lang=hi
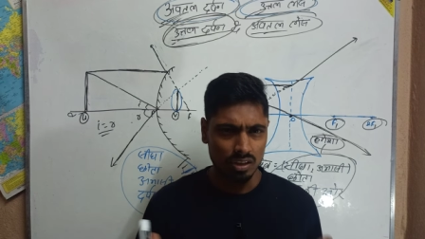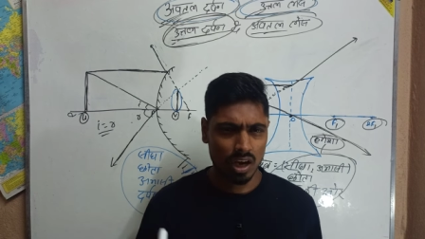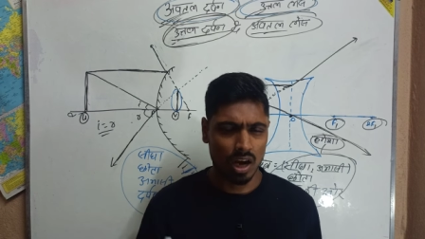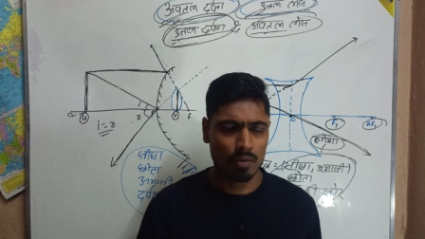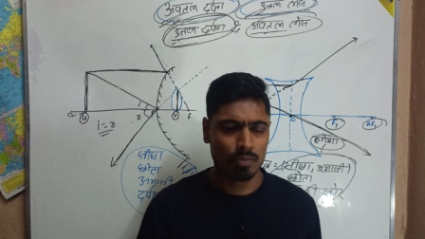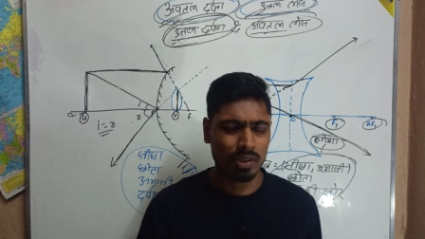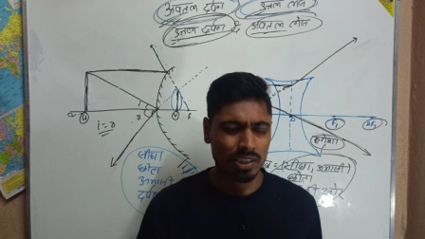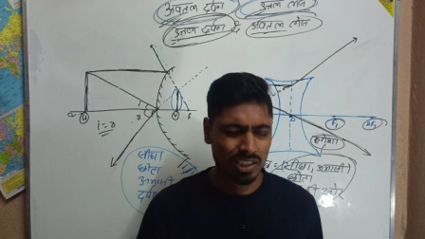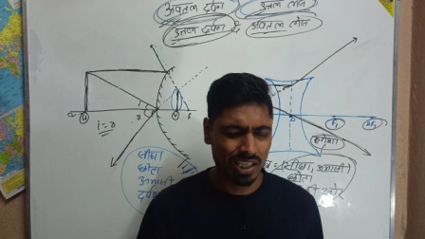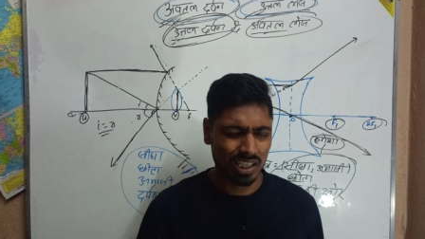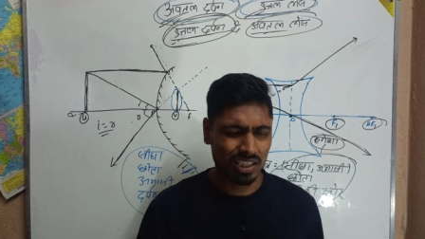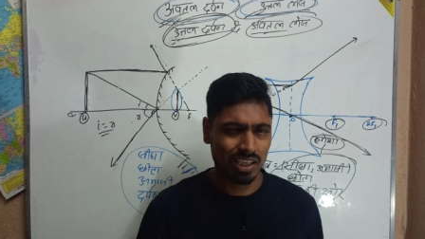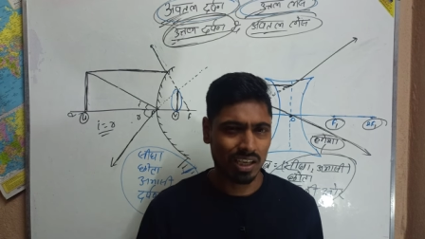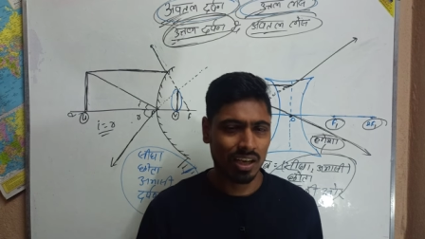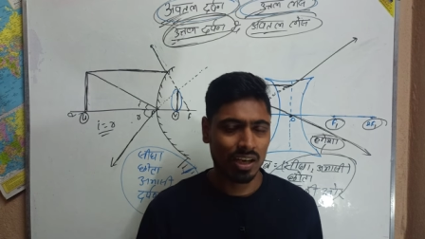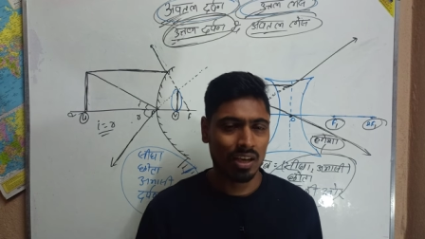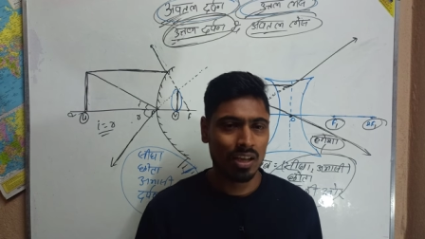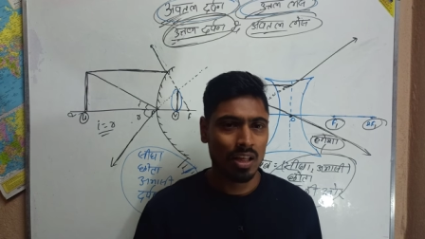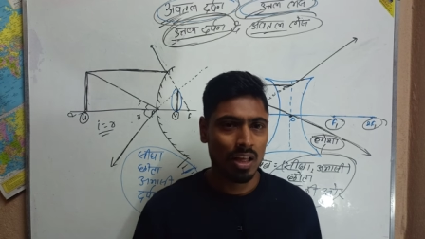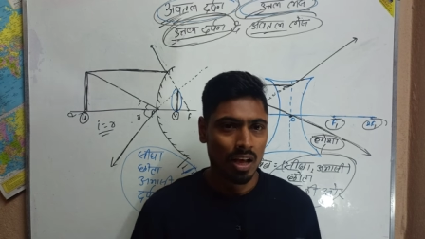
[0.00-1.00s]
काफ़ी ज़्यादा
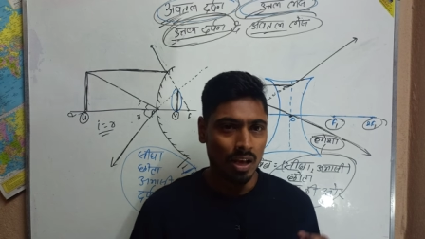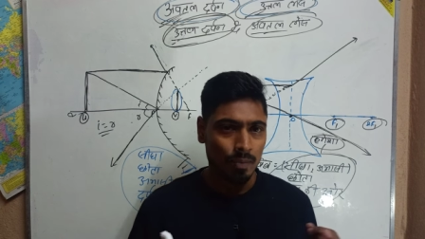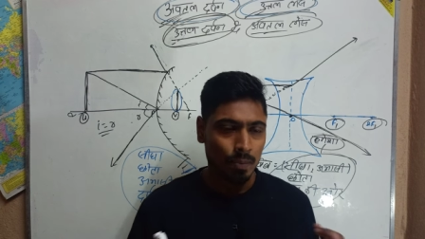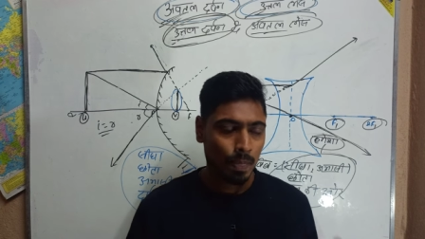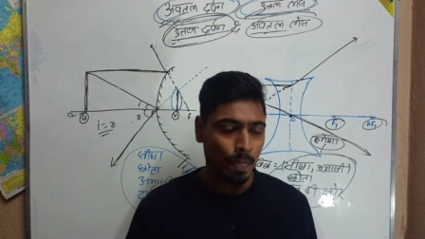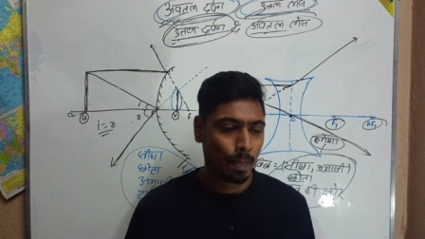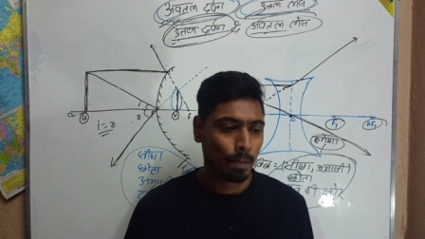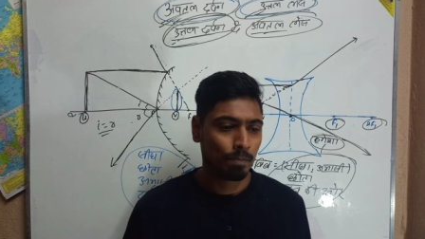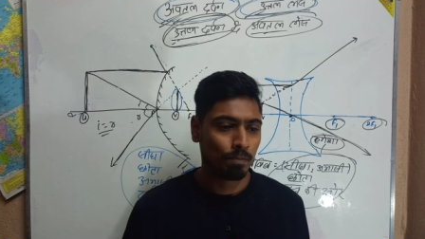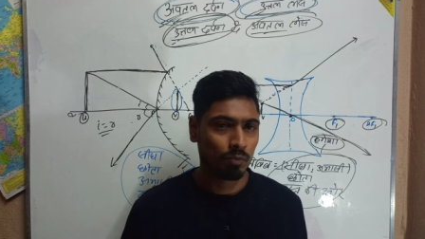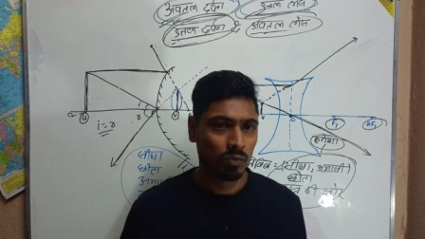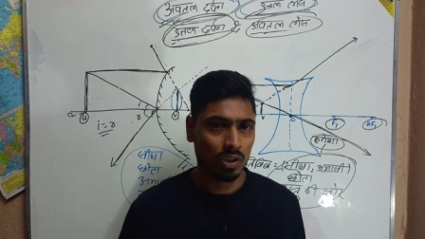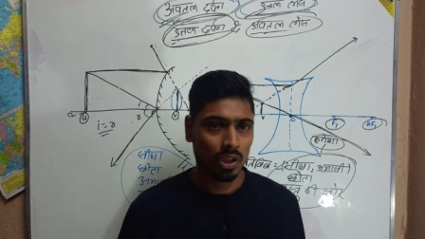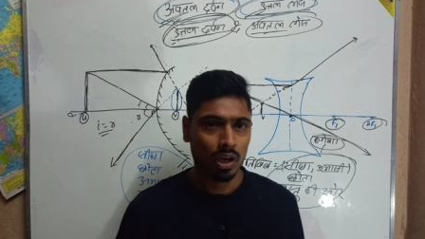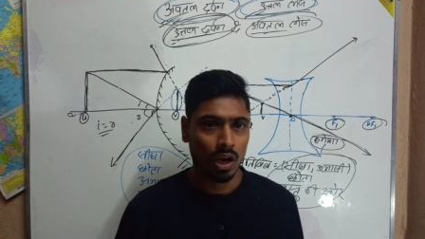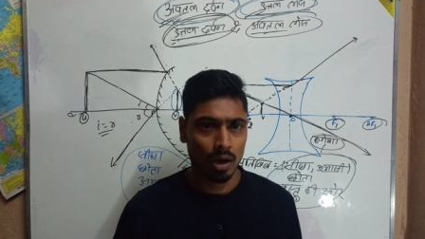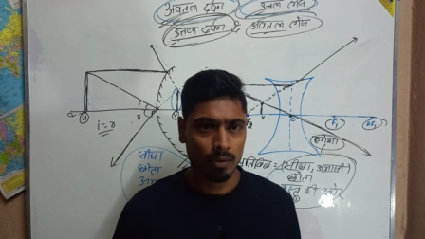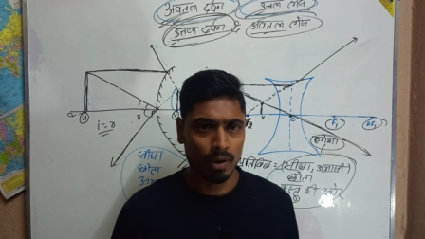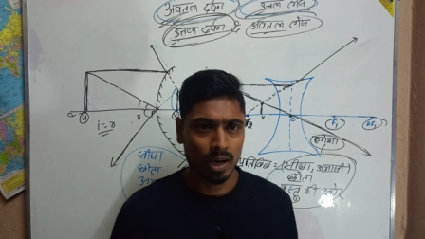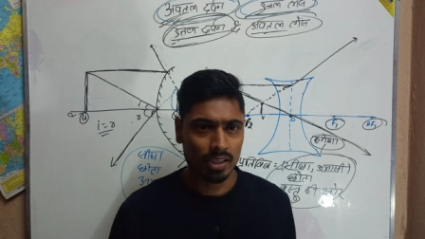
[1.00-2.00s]

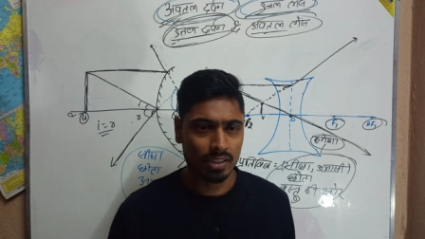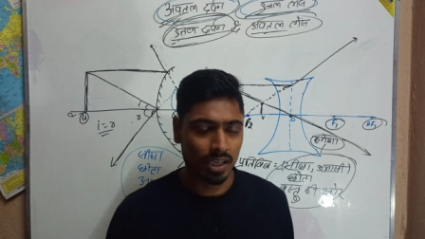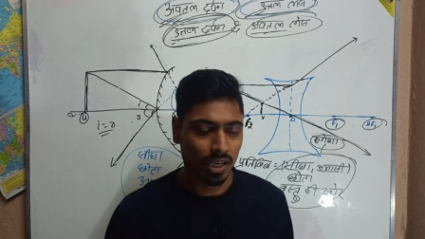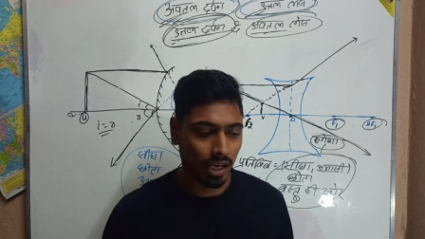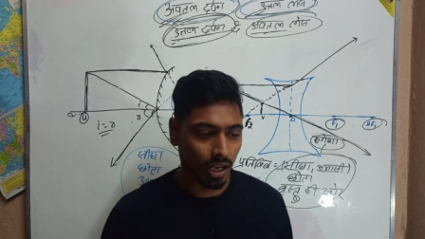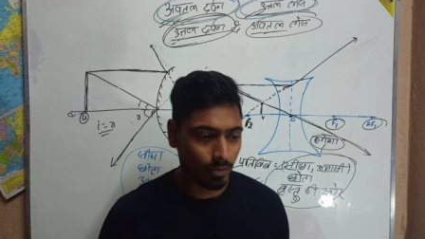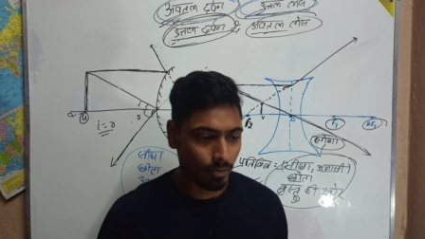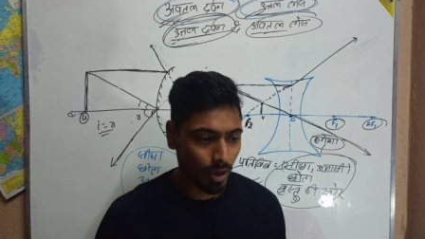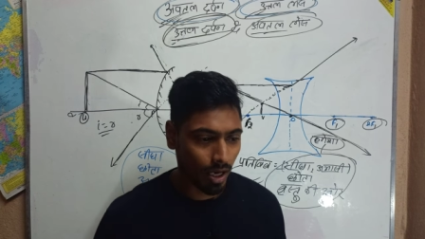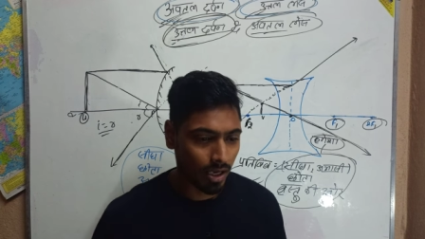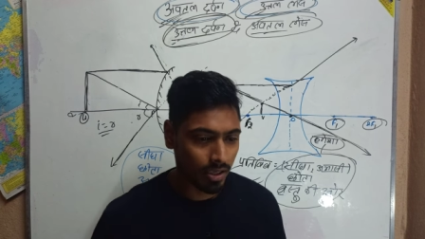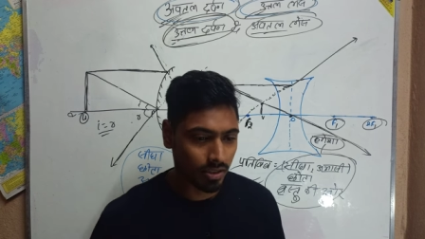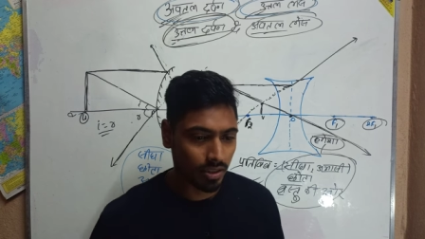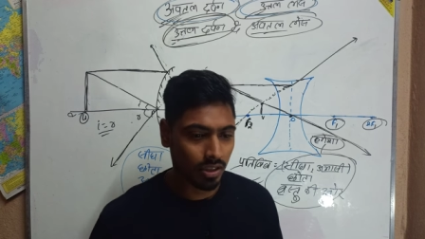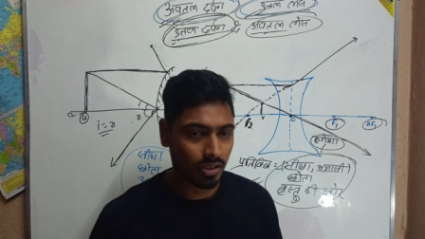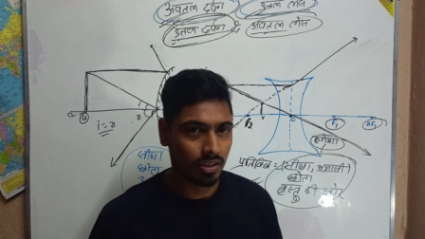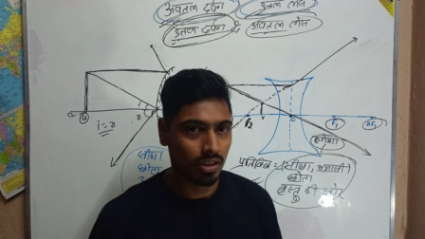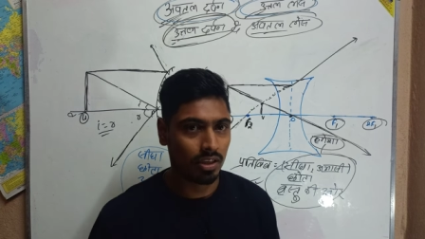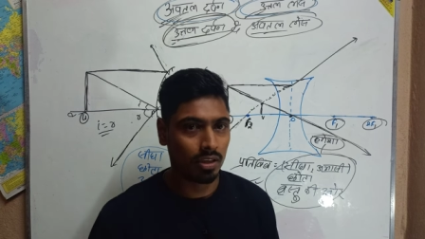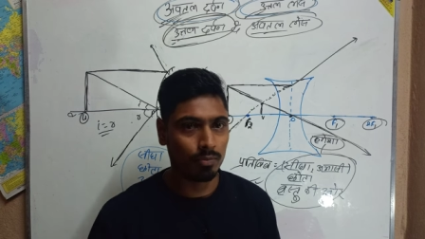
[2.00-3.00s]
आवाज़ आ रहा है बाहर
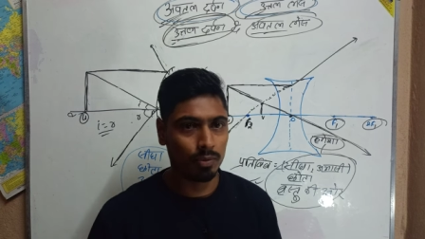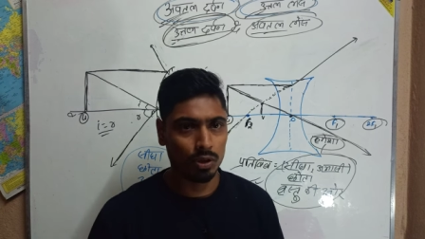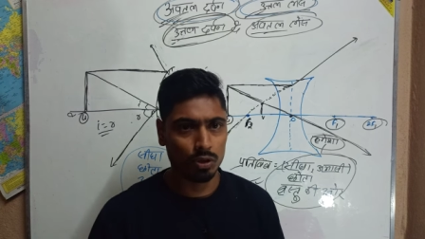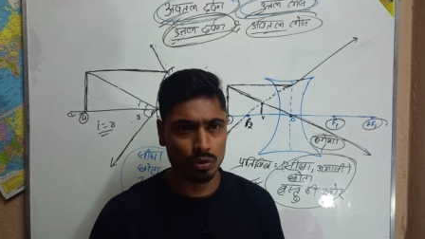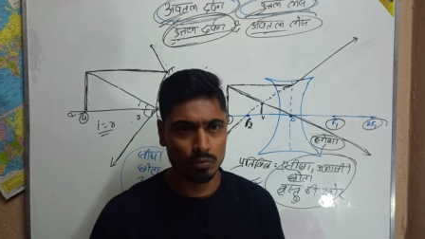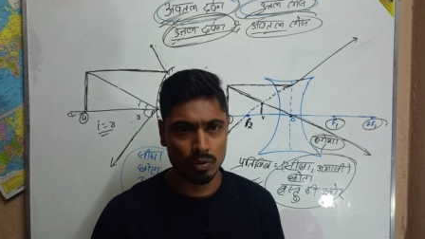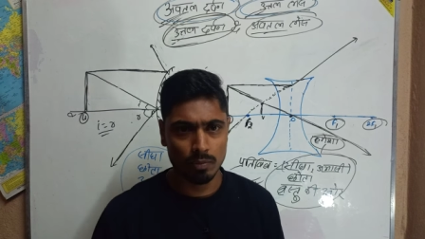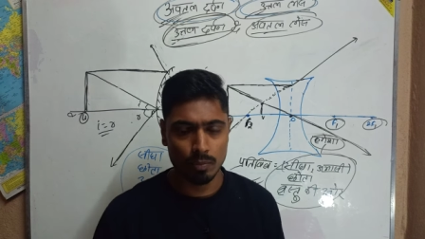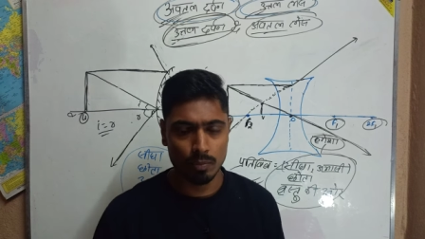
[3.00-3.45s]
से इसीलिए वीडियो